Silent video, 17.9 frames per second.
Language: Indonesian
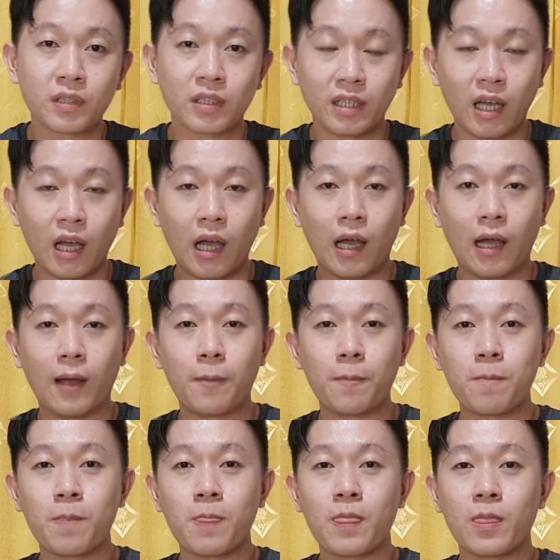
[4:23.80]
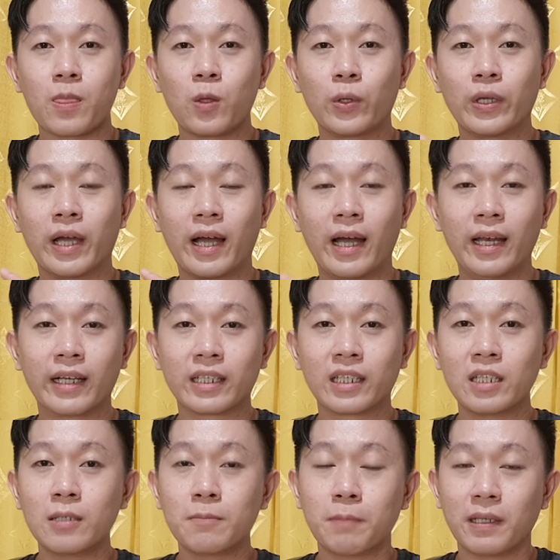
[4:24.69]
ya untuk yang
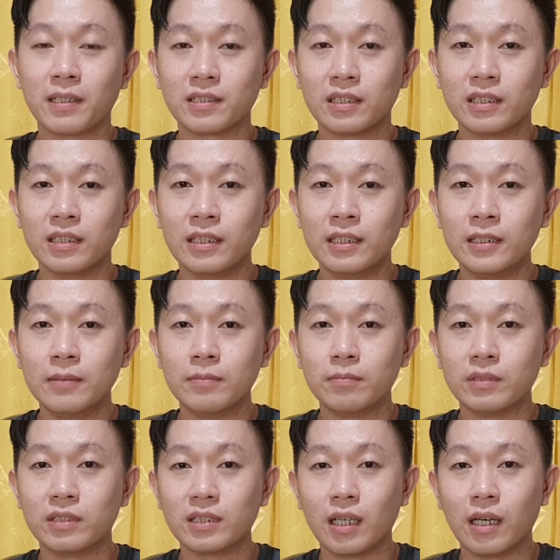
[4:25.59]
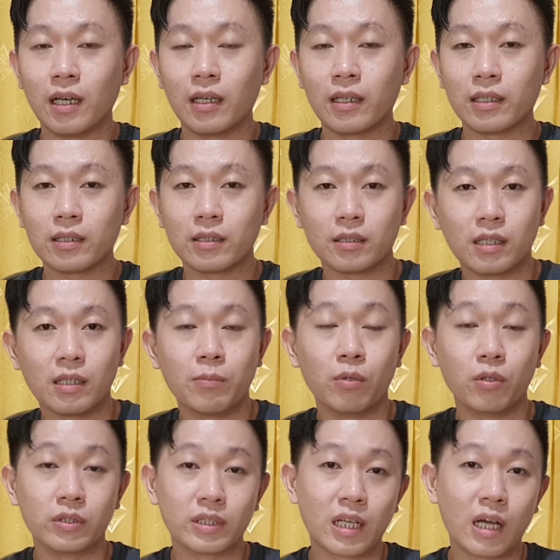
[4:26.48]
alergi pasti bisa
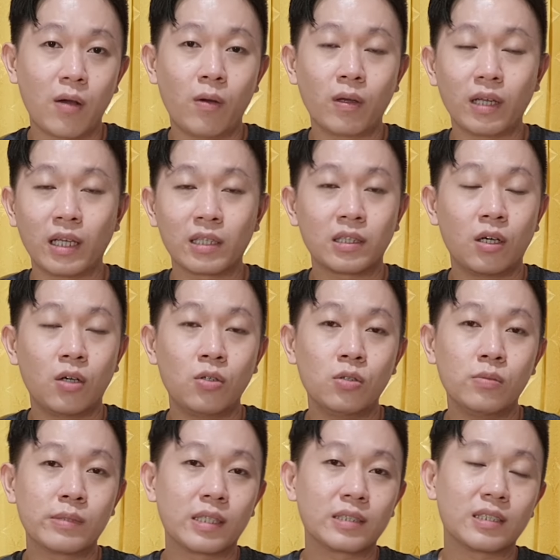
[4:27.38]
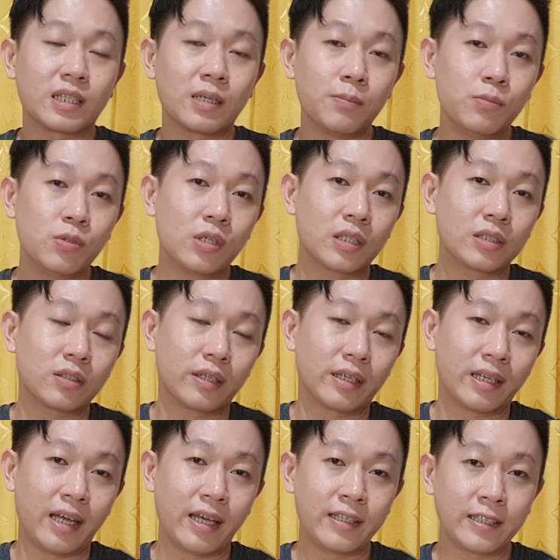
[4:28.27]
timbul jerawat atau merasa kembung atau
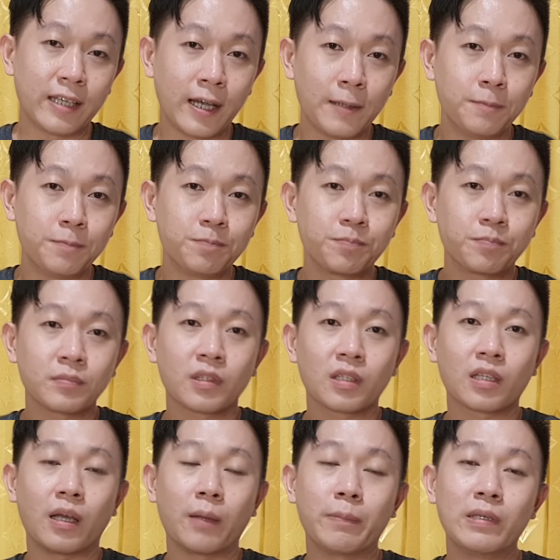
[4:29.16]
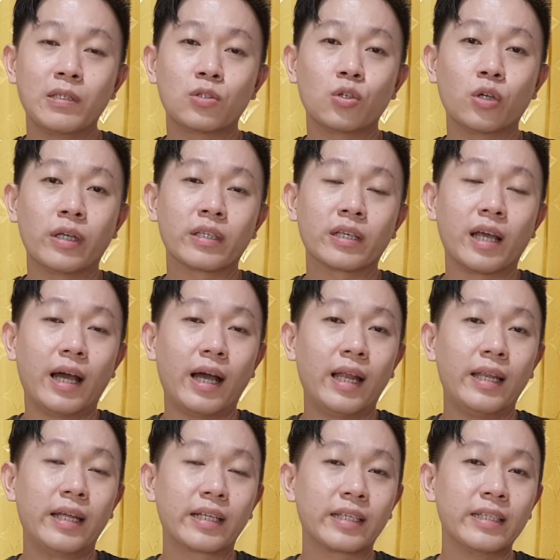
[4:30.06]
yang lainnya tapi untuk yang nggak
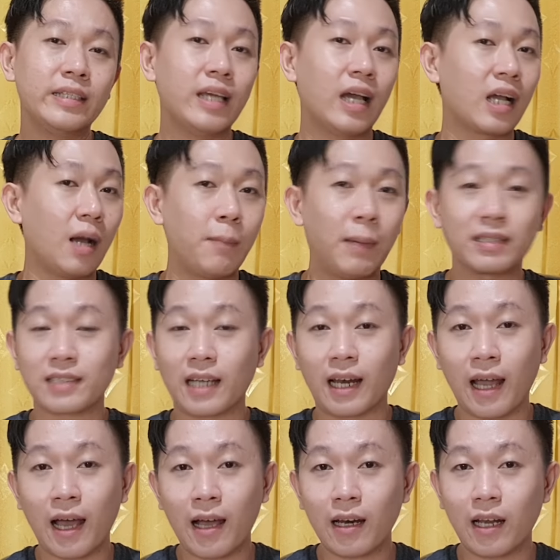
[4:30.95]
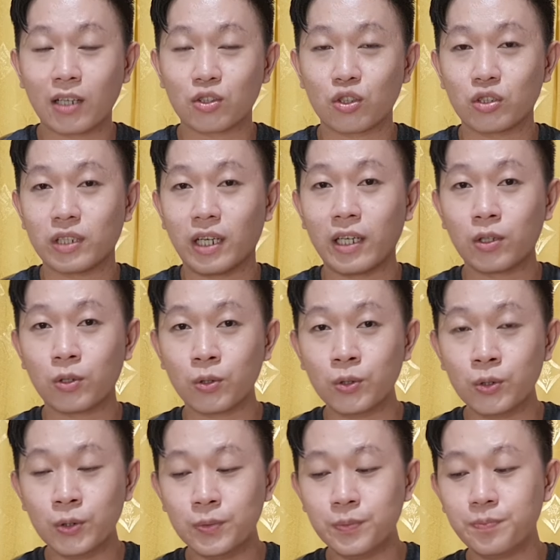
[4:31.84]
alergi ya nggak masalah laktosa
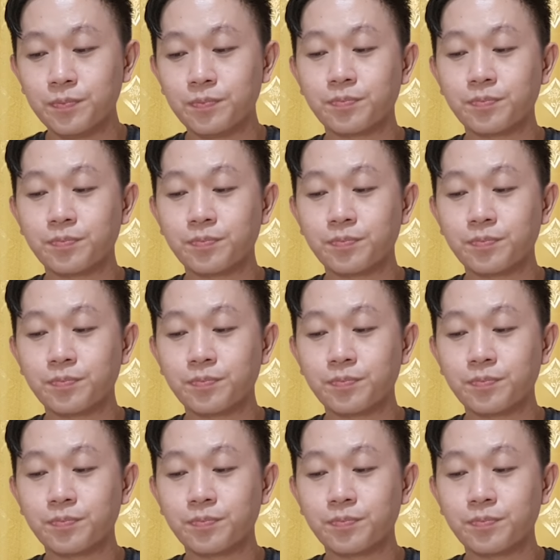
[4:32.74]
itu